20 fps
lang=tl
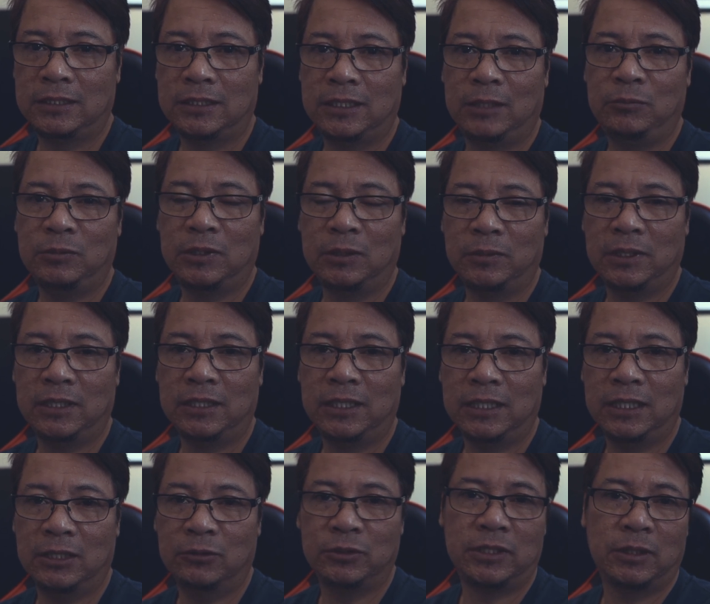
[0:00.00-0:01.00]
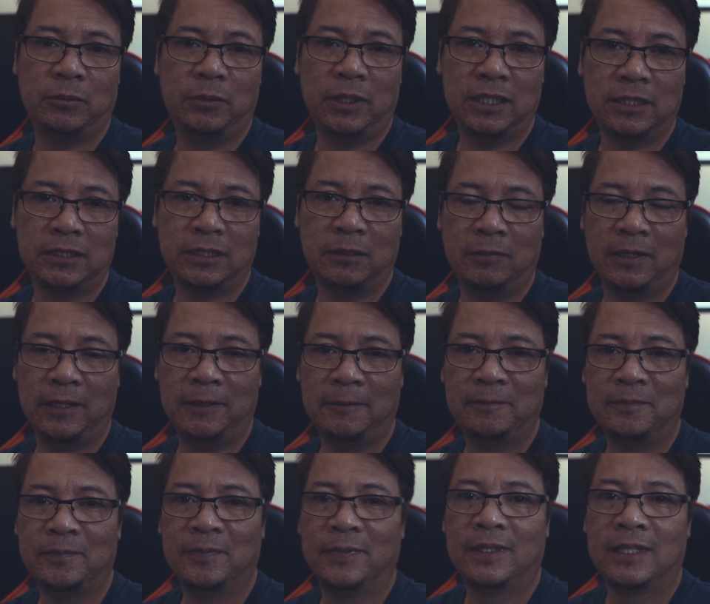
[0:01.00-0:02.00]
Same naman din daw, sabay na sabay.
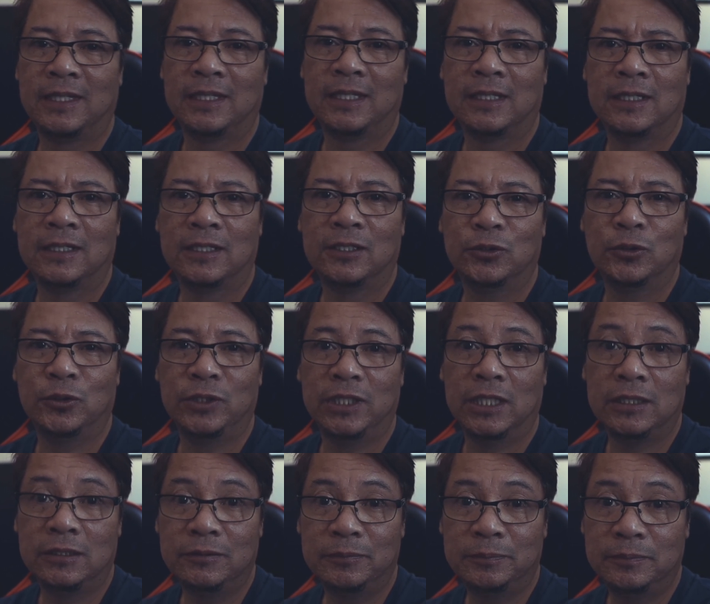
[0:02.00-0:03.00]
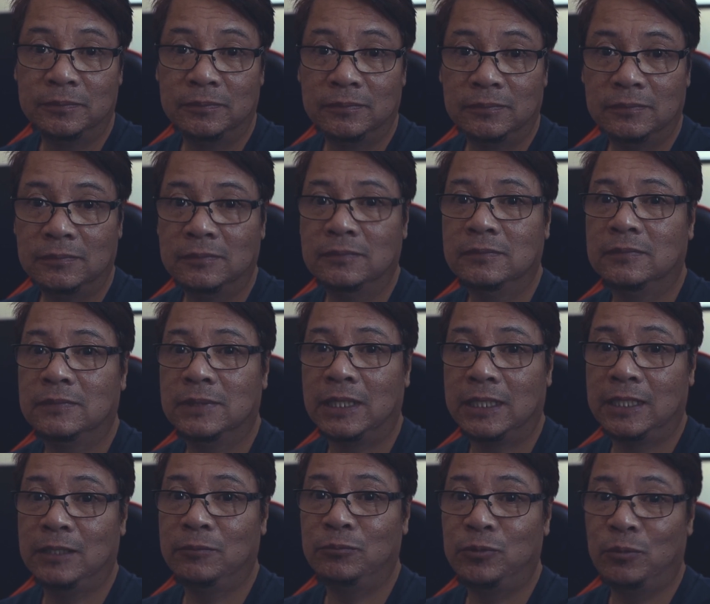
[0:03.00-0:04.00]
So yan yung um,
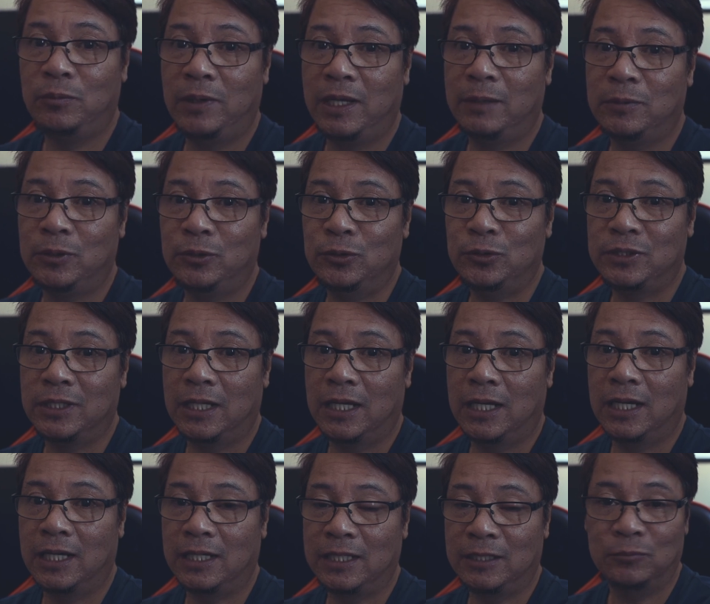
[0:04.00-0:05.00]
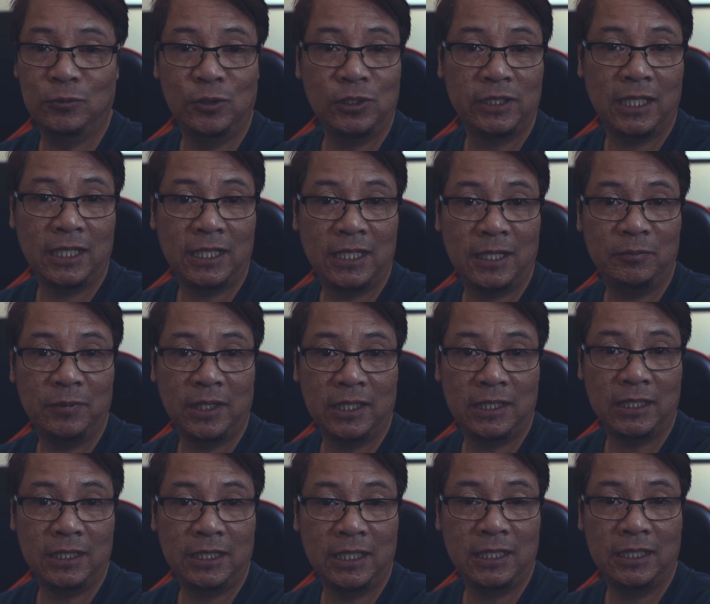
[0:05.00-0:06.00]
naging problema doon sa aking multicam
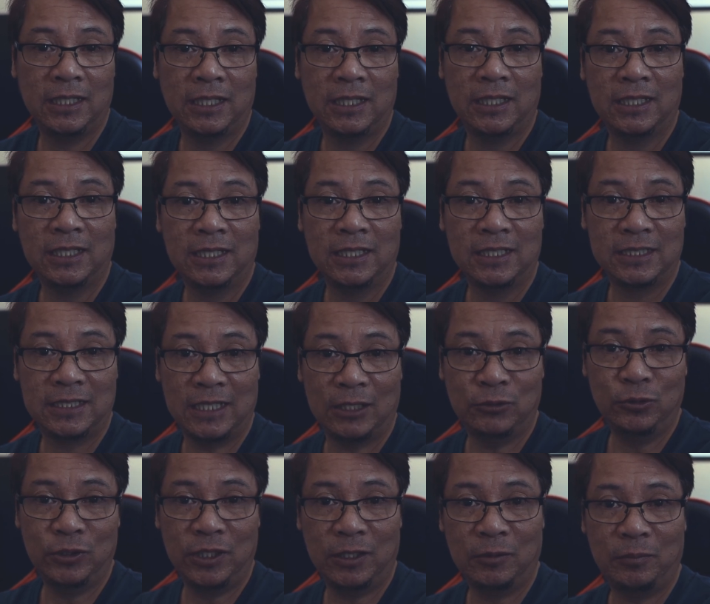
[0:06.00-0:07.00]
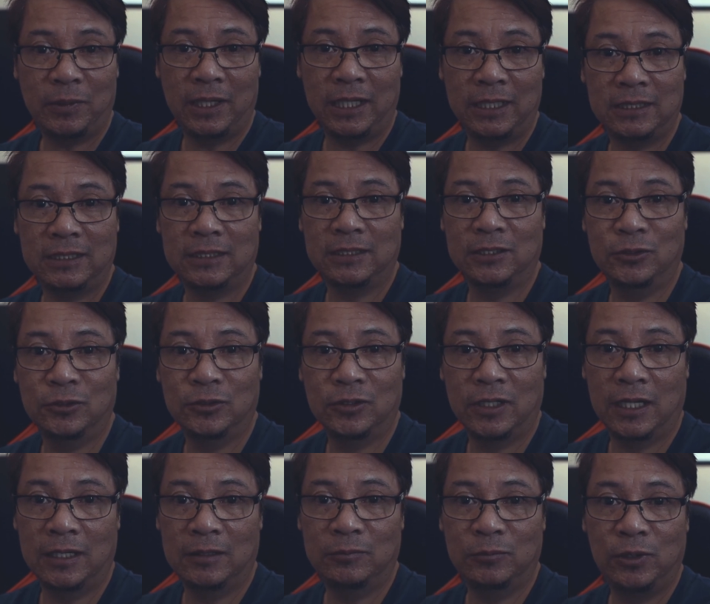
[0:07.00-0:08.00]
editing sa unang part, yung
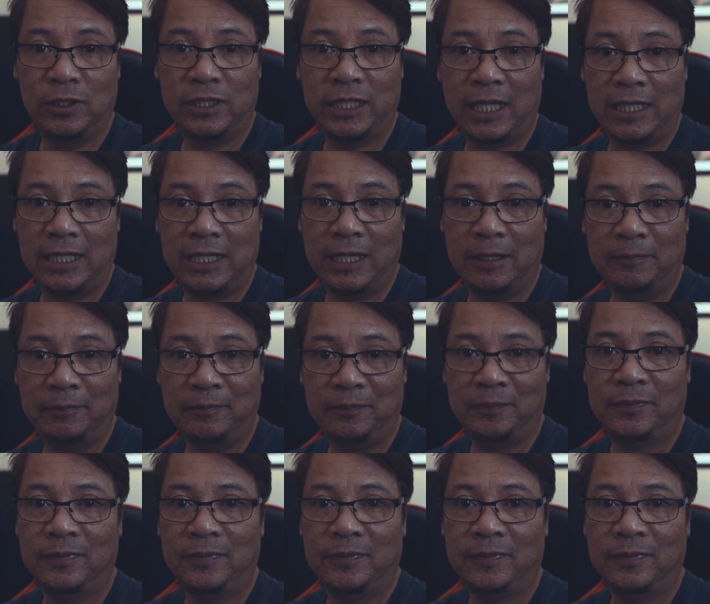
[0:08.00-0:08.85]
uh, multicam.